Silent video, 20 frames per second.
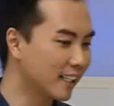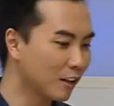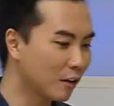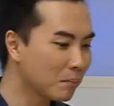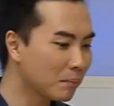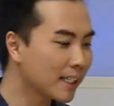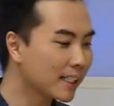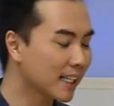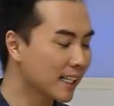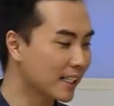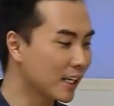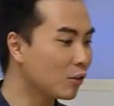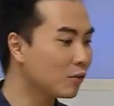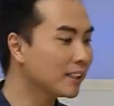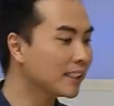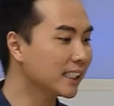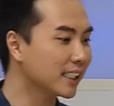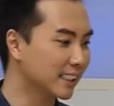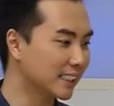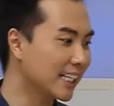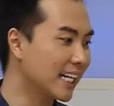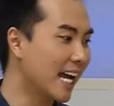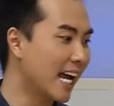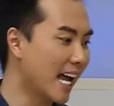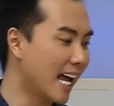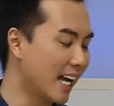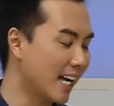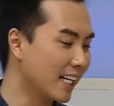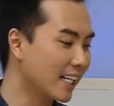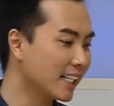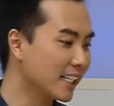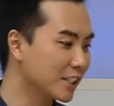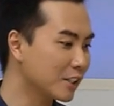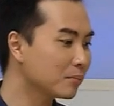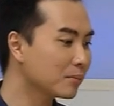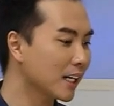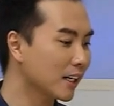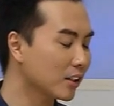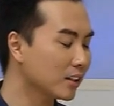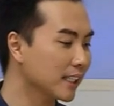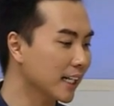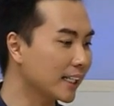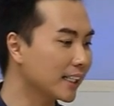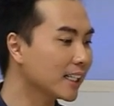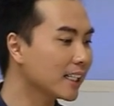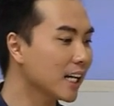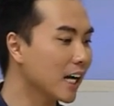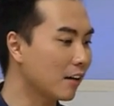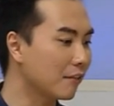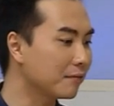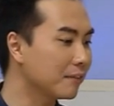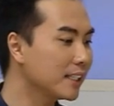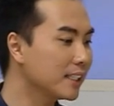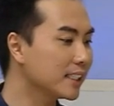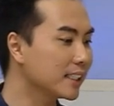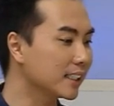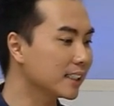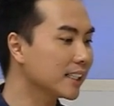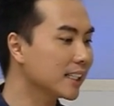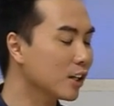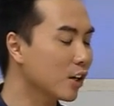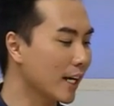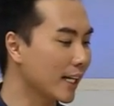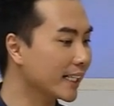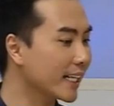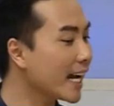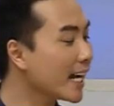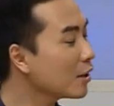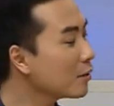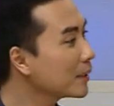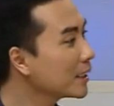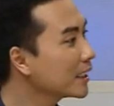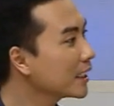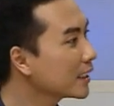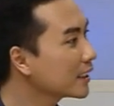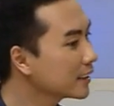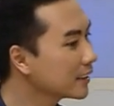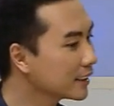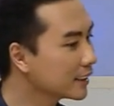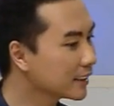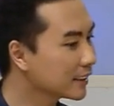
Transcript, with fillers: à, không biết là nấu với thịt gà hay là chúng ta có thể kết hợp với những cái loại khác không An Ngân